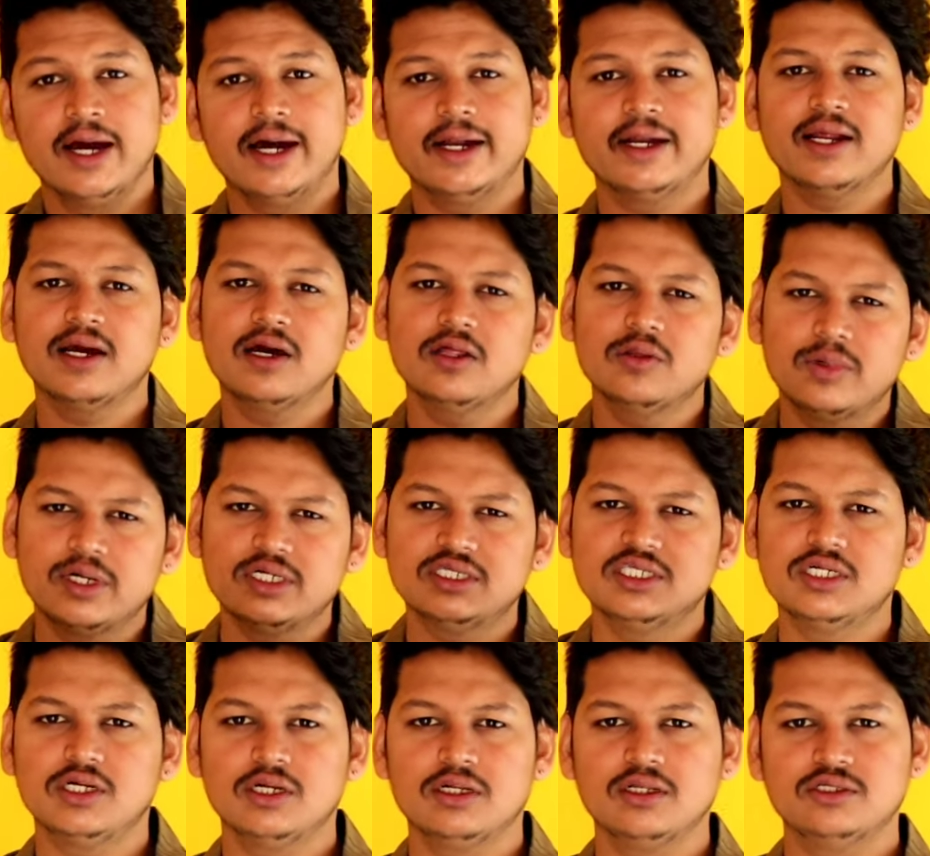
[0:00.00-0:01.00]
అట్లా కాదు
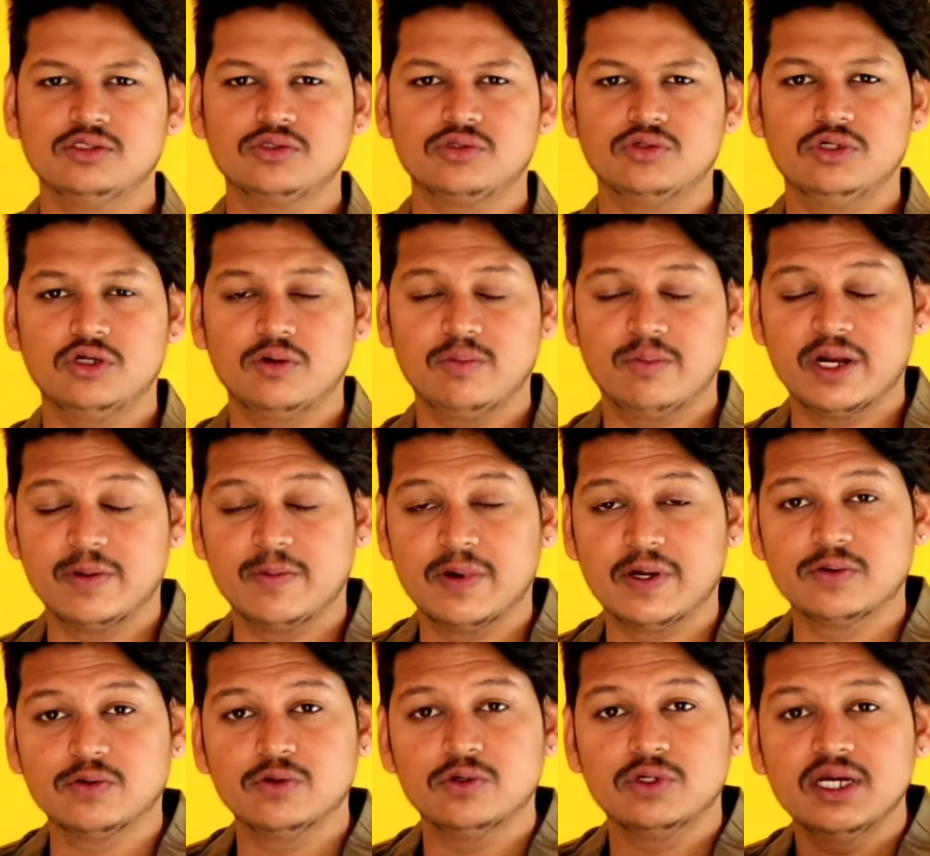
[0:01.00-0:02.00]
బడ్జెట్లో తీసుకుంటాం మనం
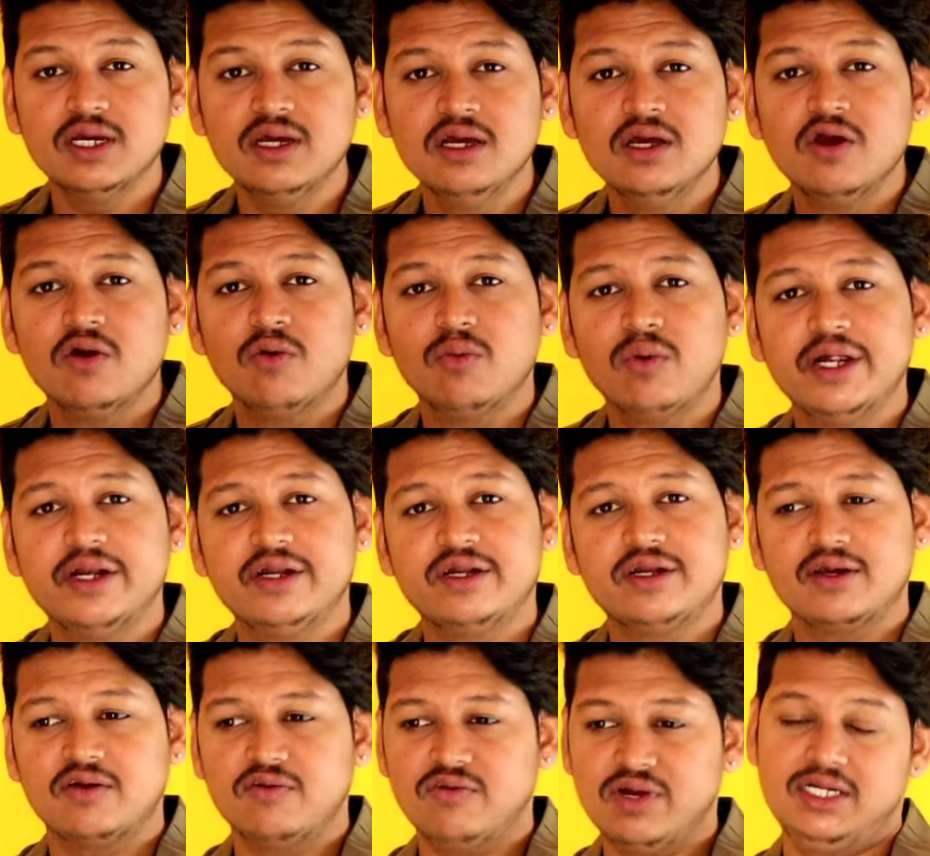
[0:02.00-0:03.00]
అనుకుంటే
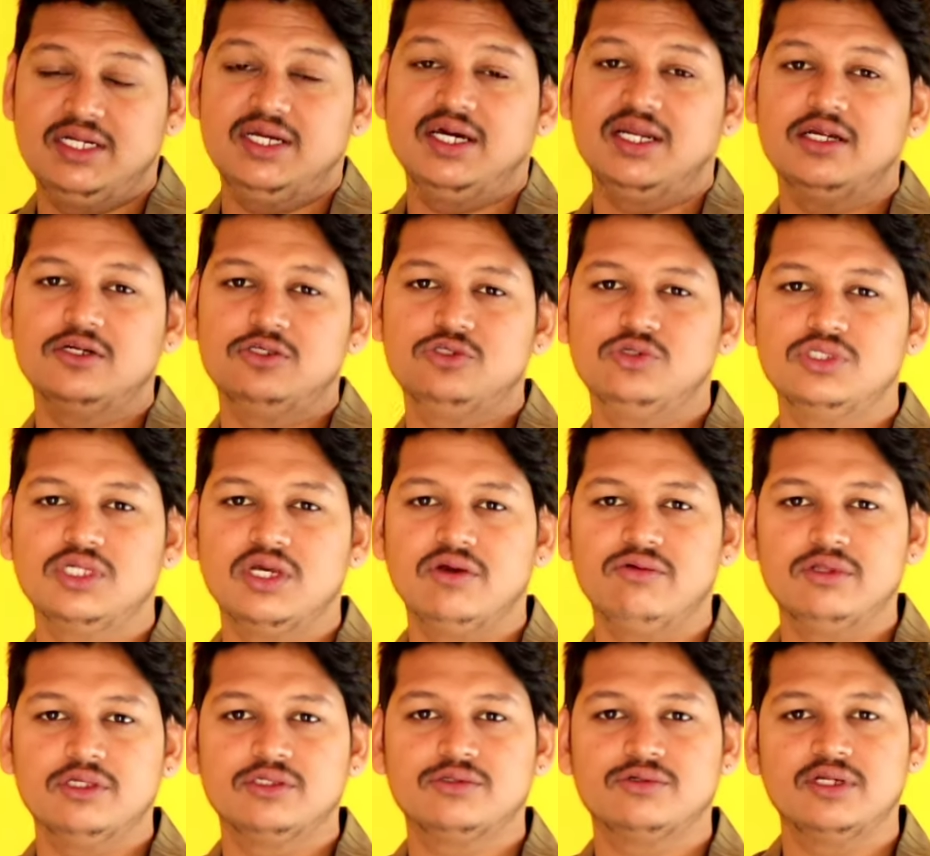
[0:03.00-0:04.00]
వైట్ వైట్ కలర్ షూస్
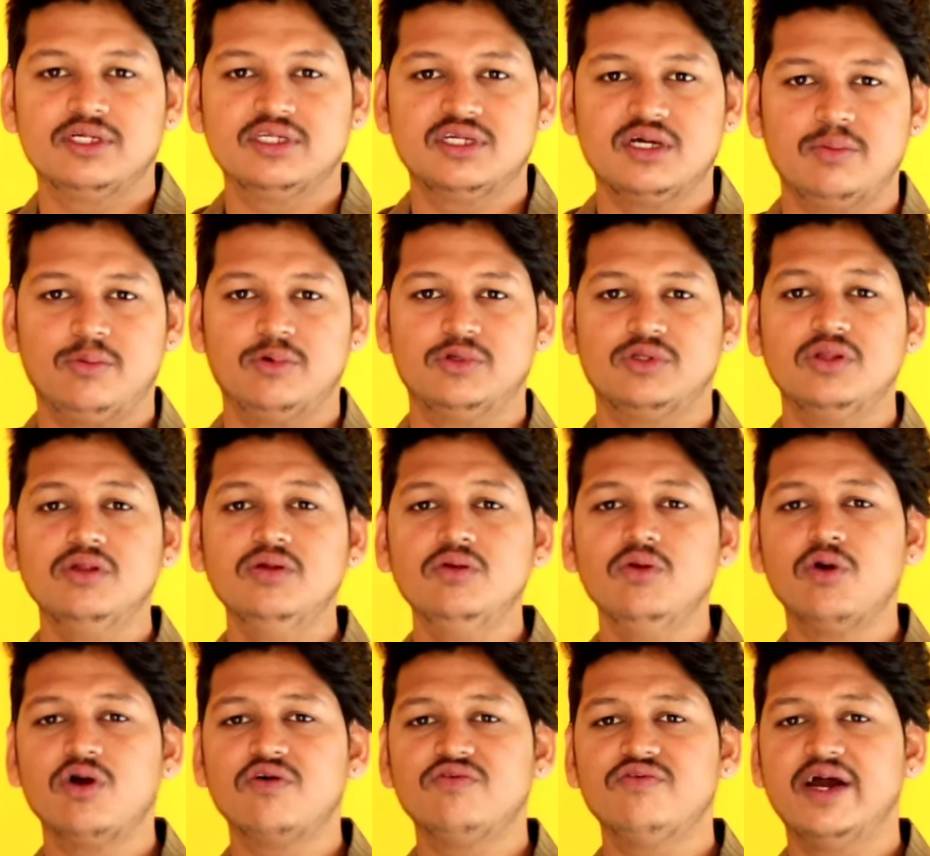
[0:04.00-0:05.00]
ఏవి తీసుకున్నా సరిపోతుంది
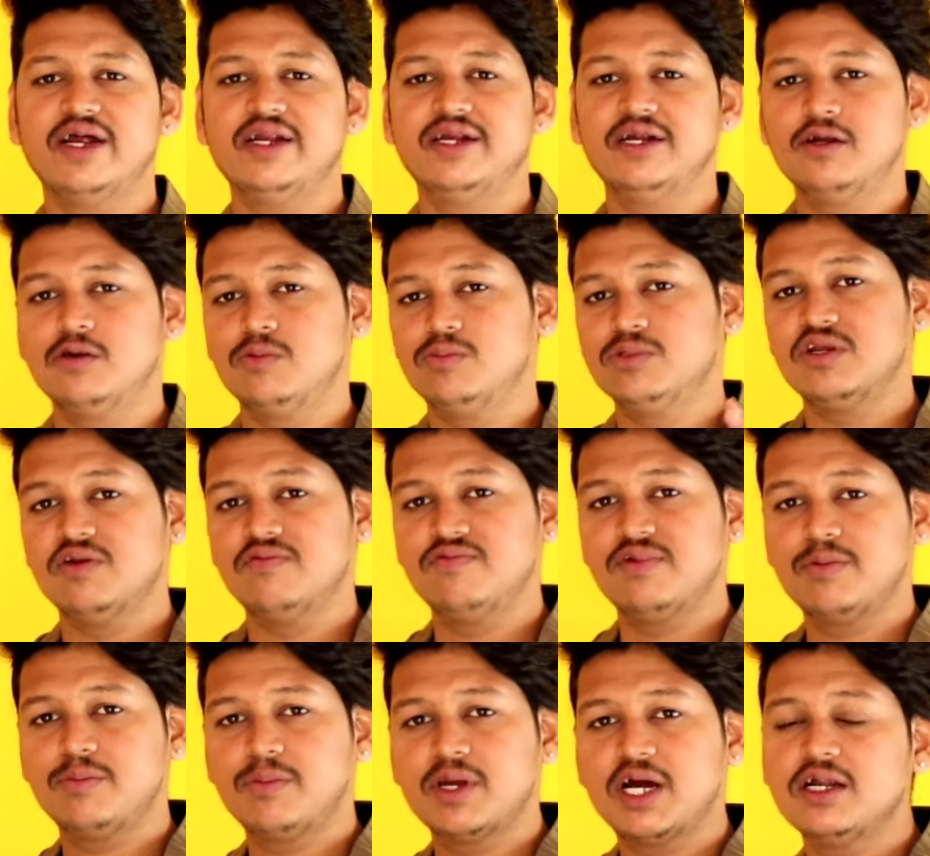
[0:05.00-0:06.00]
ఒక ఫైవ్ హండ్రెడ్ రూపీస్లో
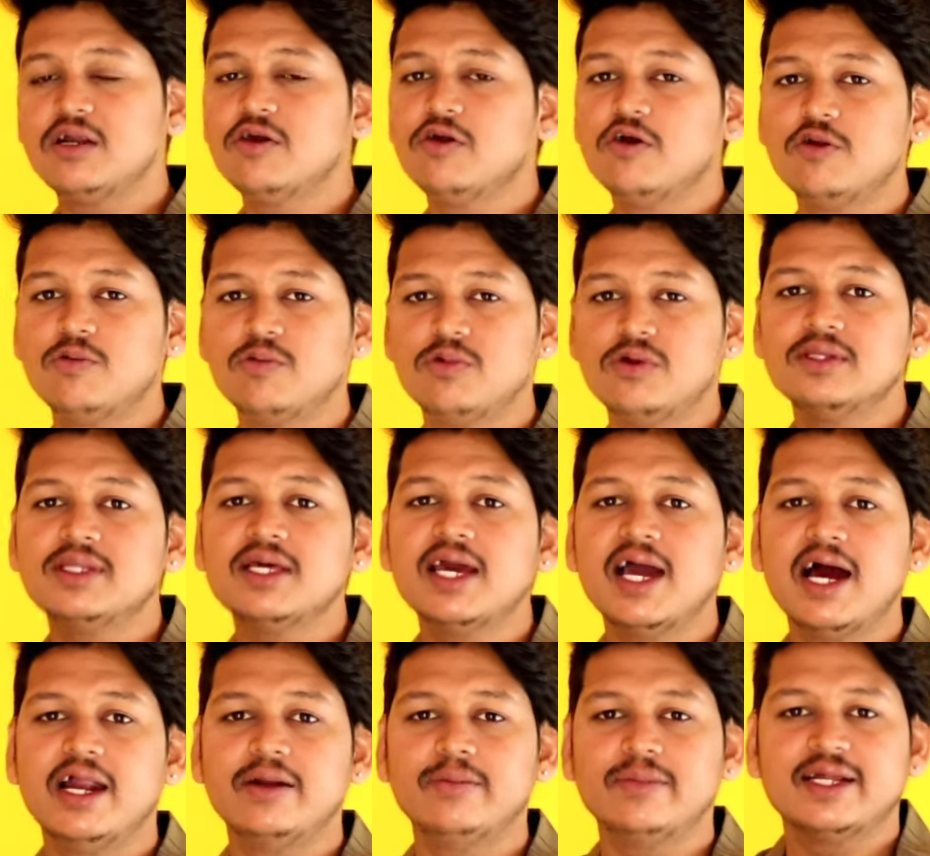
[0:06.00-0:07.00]
ఫ్లిప్కార్ట్లో అవైలబుల్ ఉంది
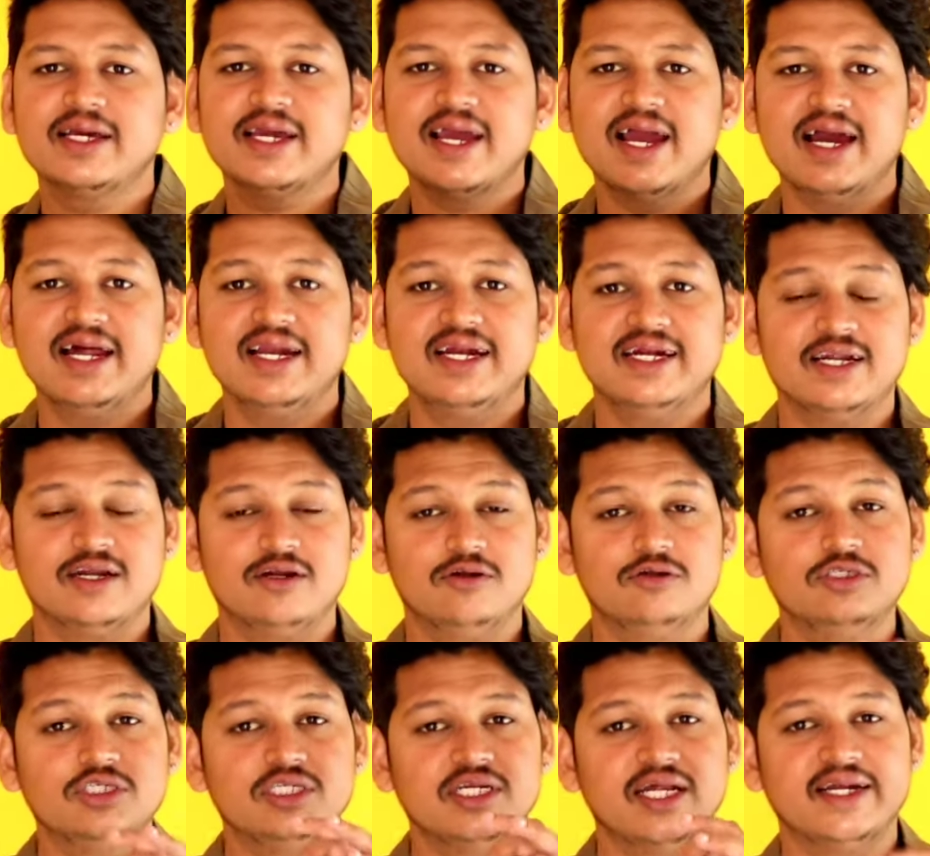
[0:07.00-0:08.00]
అండ్ మనకి హైలెండర్
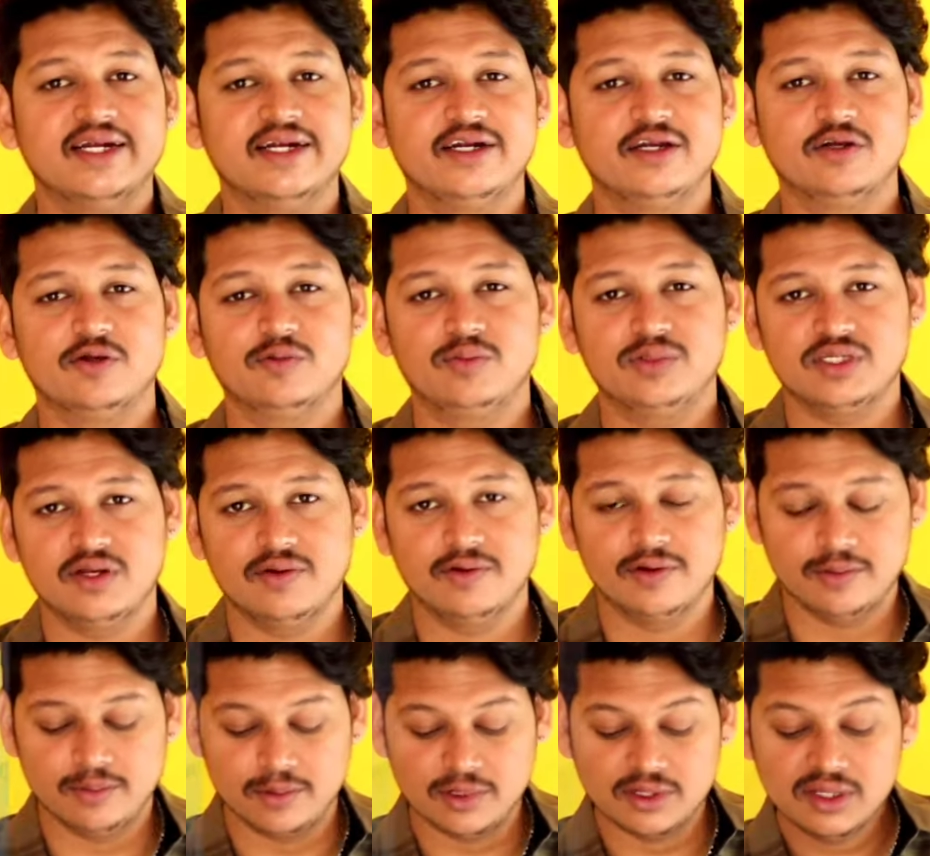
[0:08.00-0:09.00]
నుంచి నైన్ హండ్రెడ్ రూపీస్లో
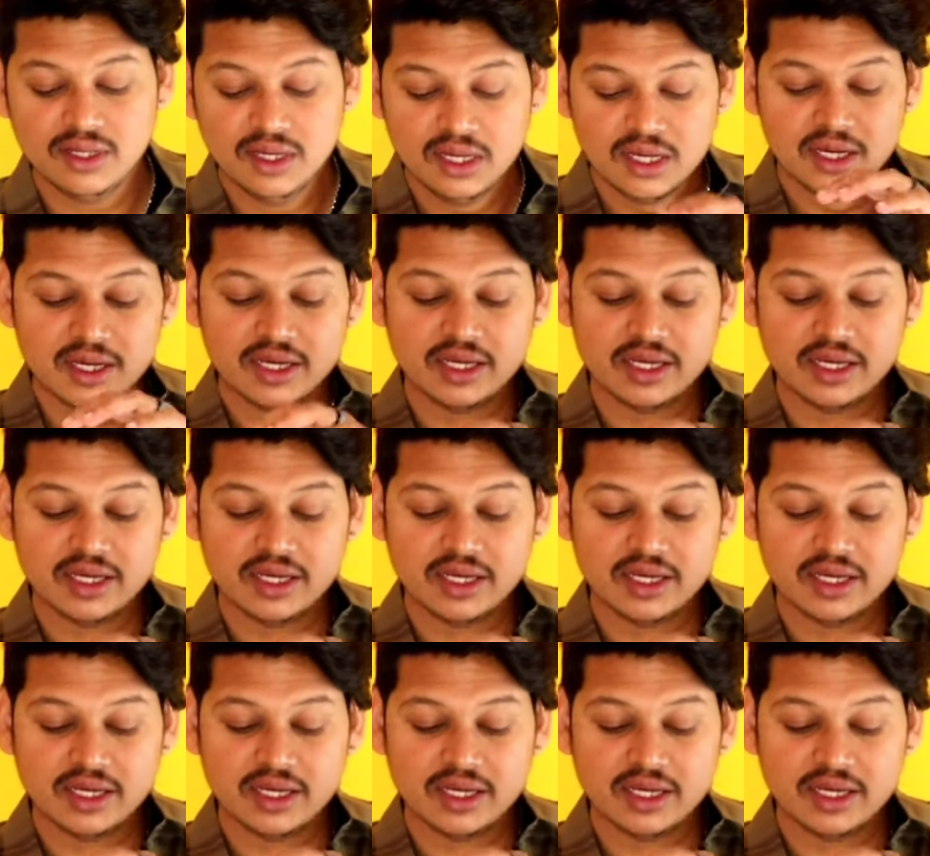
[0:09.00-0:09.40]
అవైలబుల్ ఉంది